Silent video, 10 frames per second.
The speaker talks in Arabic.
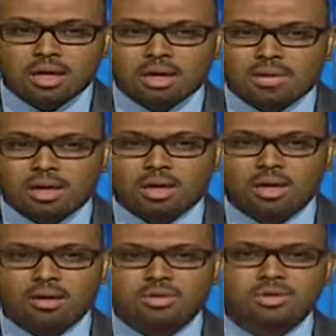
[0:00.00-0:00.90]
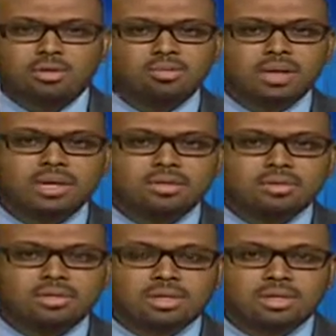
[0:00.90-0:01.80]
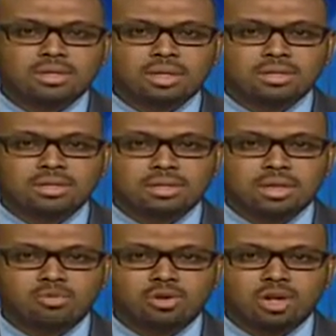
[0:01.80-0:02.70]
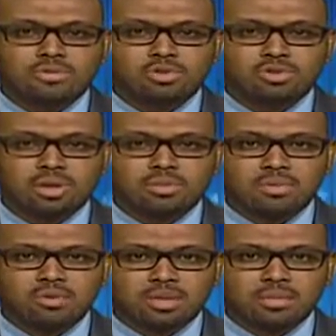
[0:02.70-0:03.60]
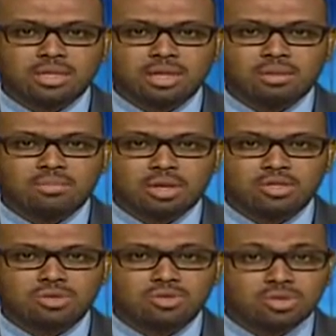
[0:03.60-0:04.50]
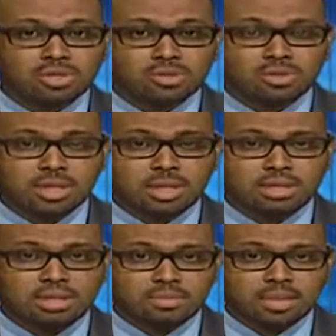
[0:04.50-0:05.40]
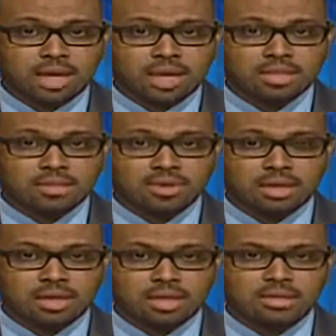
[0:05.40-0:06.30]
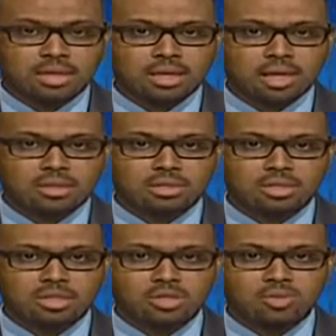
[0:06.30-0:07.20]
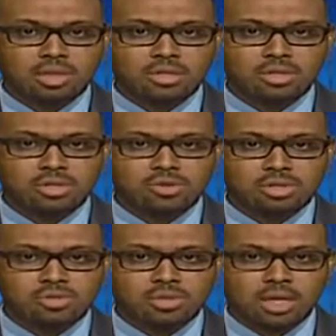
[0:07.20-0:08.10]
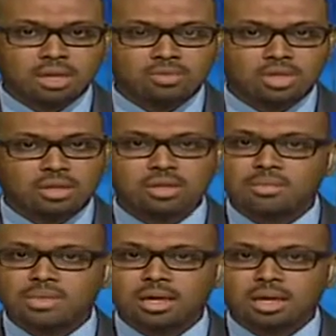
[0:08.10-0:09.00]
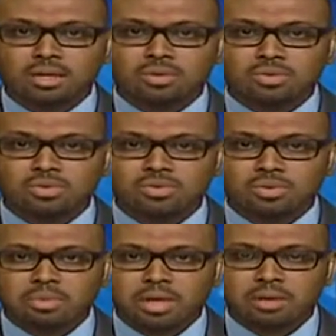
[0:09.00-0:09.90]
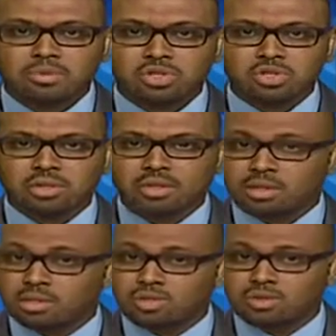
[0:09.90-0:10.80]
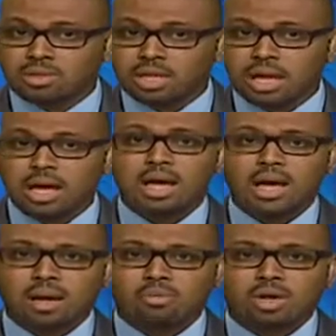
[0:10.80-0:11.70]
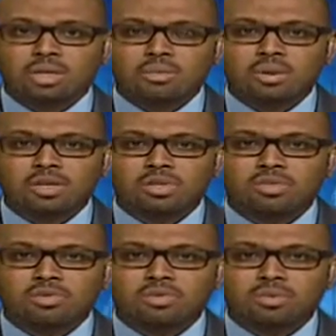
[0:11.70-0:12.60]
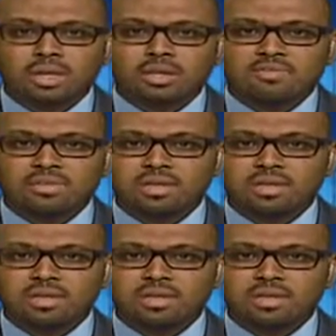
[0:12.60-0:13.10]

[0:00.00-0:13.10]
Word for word: وقع وزير المالية والتخطيط الاقتصادي المكلف دكتور عبد المنعم الطيب مع الصندوق السعودي للتنمية على اتفاقيات لإعادة جدولة ديون السودان المترتبة على القروض وبرنامج الصادرات السعودي المقدمة من الصندوق بالإضافة إلى